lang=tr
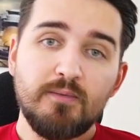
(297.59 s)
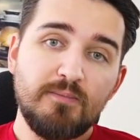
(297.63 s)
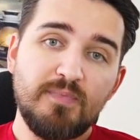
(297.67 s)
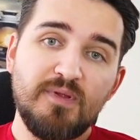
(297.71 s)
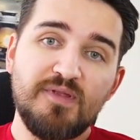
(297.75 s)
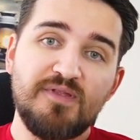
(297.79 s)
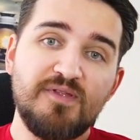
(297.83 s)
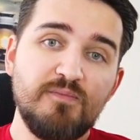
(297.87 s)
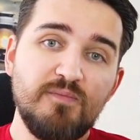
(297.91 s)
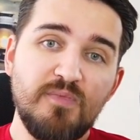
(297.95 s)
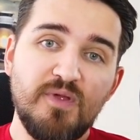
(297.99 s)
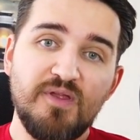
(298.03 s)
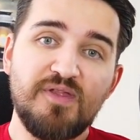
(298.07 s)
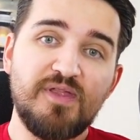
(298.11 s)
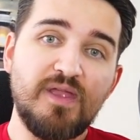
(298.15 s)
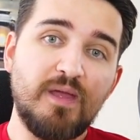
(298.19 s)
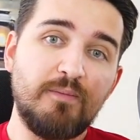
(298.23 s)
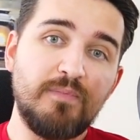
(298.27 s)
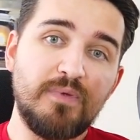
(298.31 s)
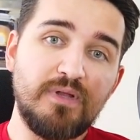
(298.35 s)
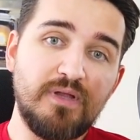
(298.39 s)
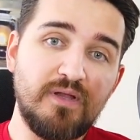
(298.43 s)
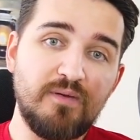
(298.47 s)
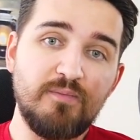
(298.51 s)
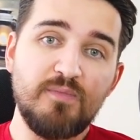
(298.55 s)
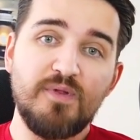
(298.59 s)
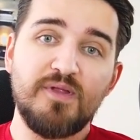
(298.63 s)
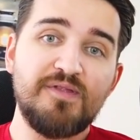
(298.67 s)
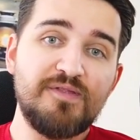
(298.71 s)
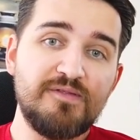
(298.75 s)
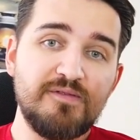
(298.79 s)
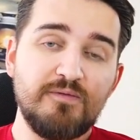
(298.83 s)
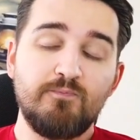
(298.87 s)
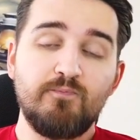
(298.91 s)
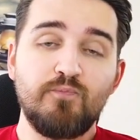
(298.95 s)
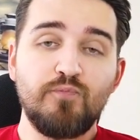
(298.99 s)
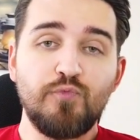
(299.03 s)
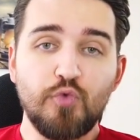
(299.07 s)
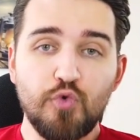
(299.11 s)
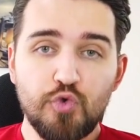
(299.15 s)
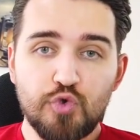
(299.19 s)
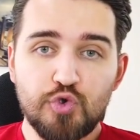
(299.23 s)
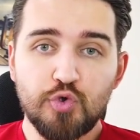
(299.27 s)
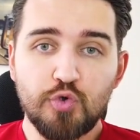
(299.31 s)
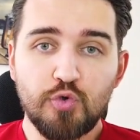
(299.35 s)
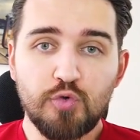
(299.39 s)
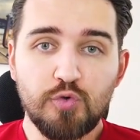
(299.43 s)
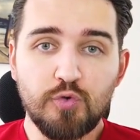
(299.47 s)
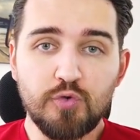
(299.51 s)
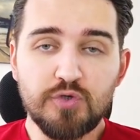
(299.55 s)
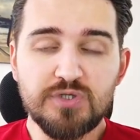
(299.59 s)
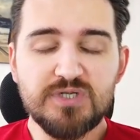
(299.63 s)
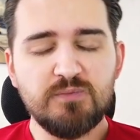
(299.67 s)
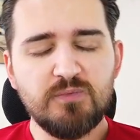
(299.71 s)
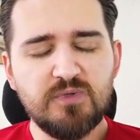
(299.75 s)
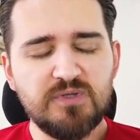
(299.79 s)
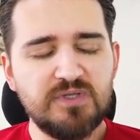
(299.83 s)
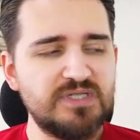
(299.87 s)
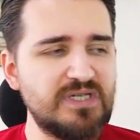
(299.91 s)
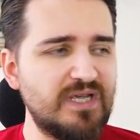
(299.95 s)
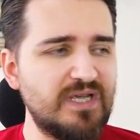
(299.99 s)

bizim izlenmelerimiz düşürüldü. Şimdi